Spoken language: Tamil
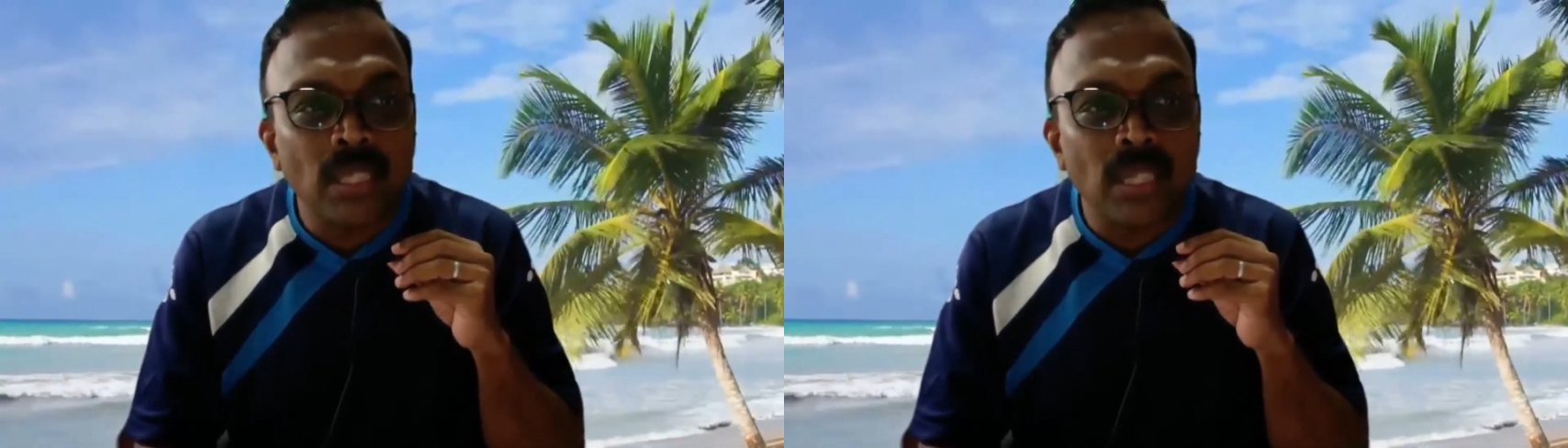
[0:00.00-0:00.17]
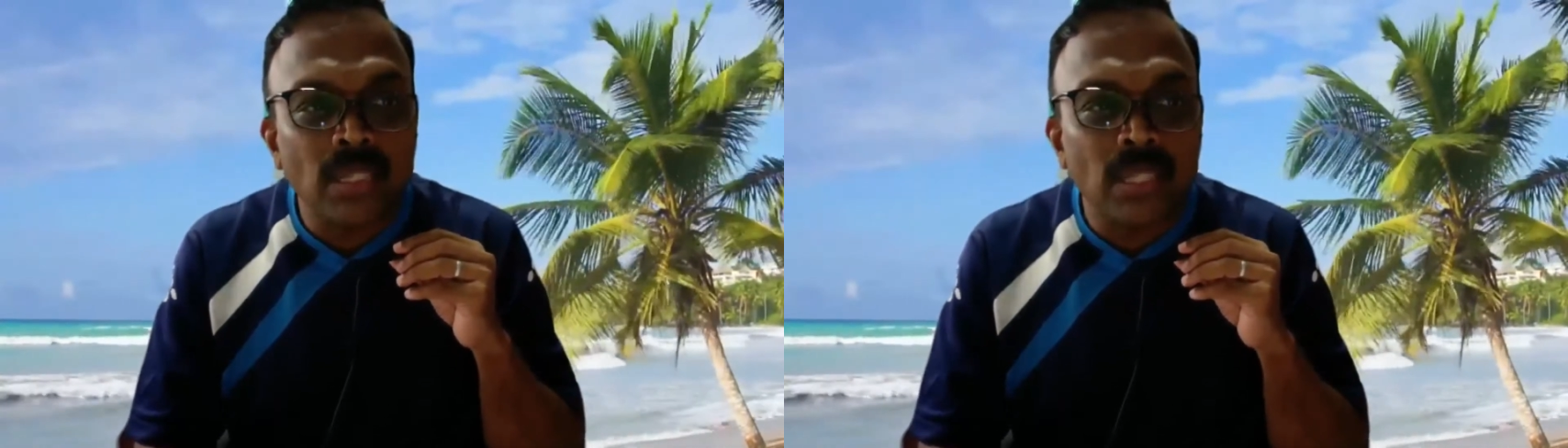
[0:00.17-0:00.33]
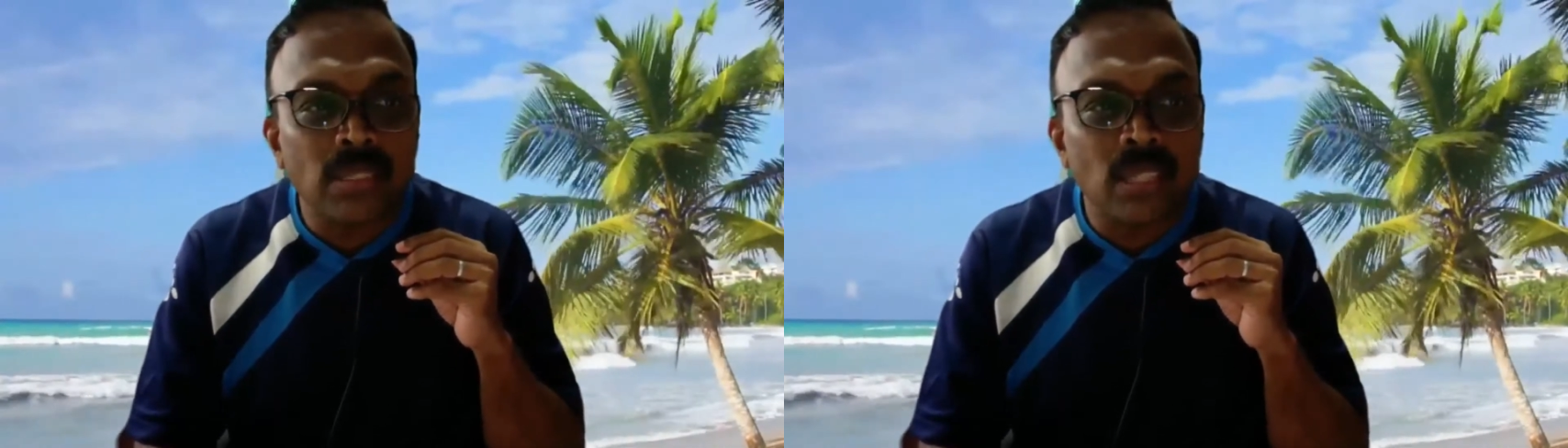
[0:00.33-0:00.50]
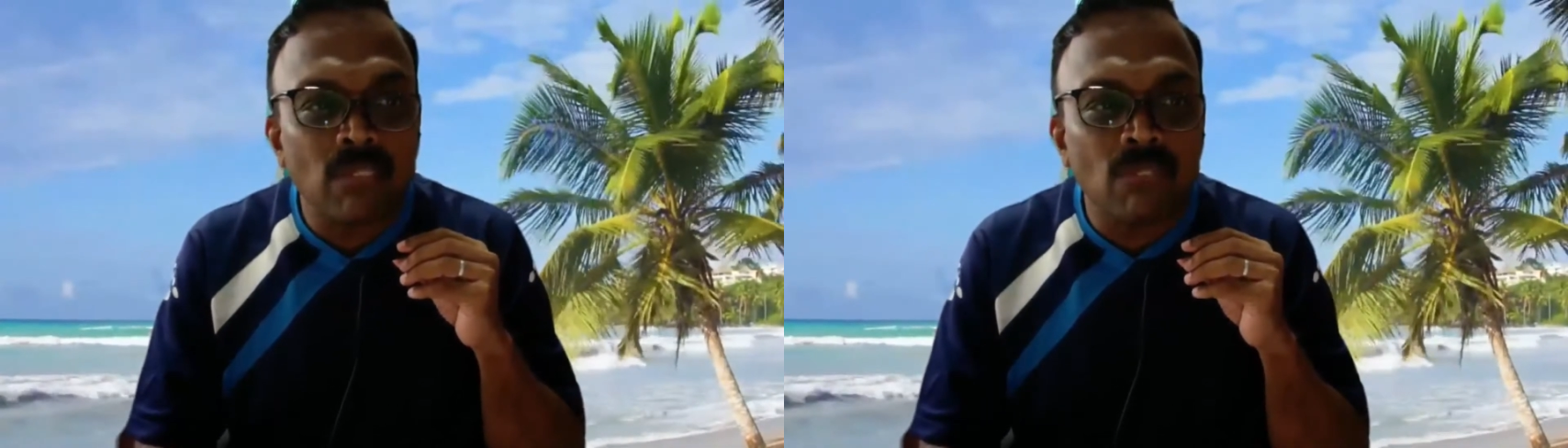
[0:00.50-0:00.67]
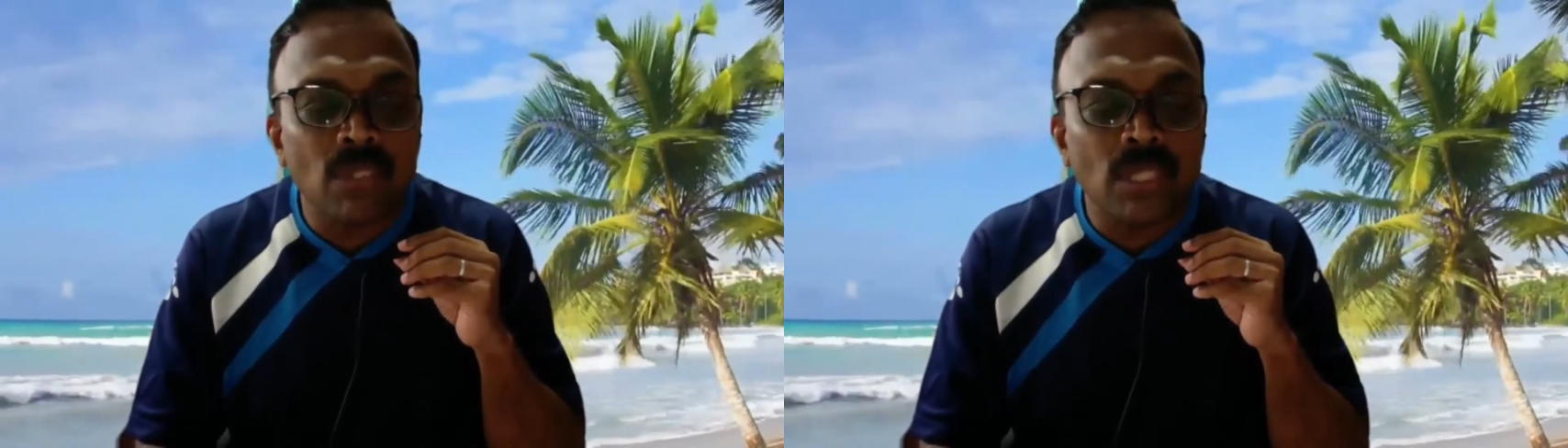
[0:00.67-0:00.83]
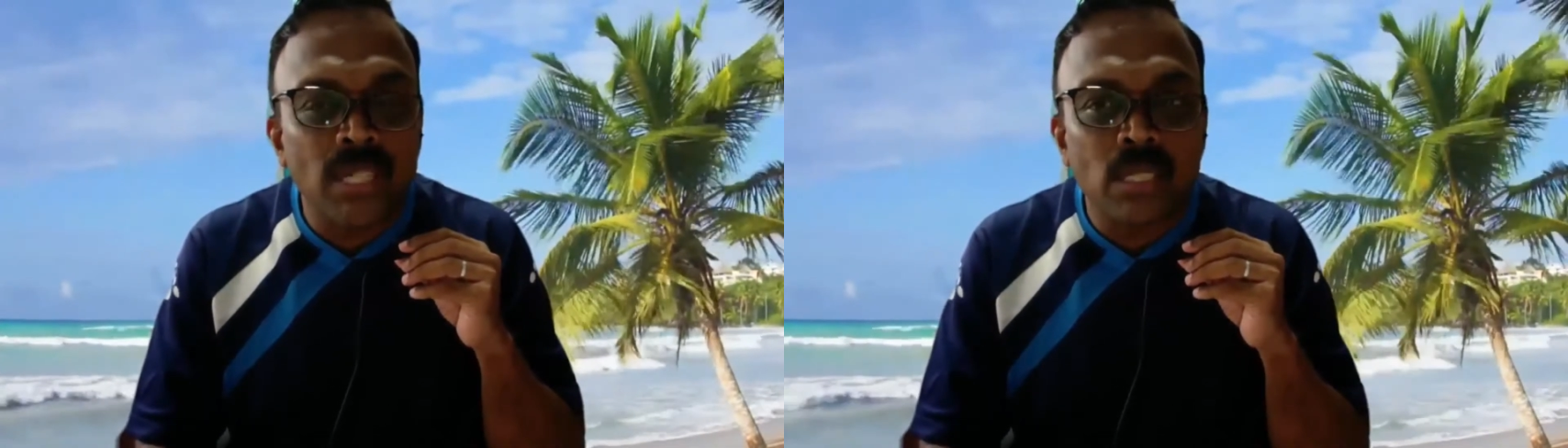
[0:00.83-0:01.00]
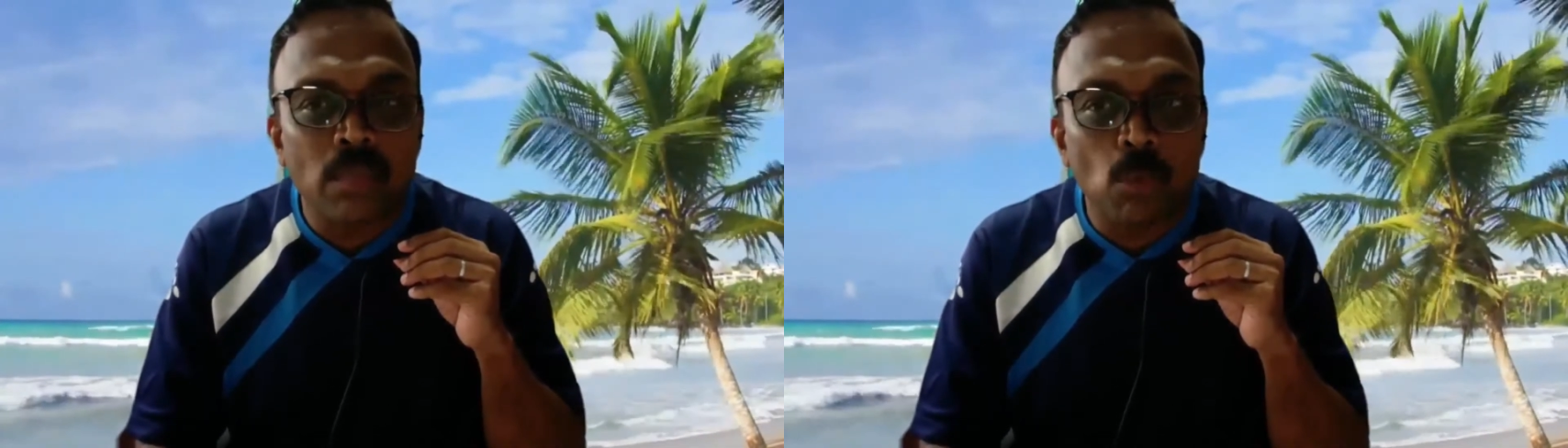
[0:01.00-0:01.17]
தெரிந்த சர்வதேச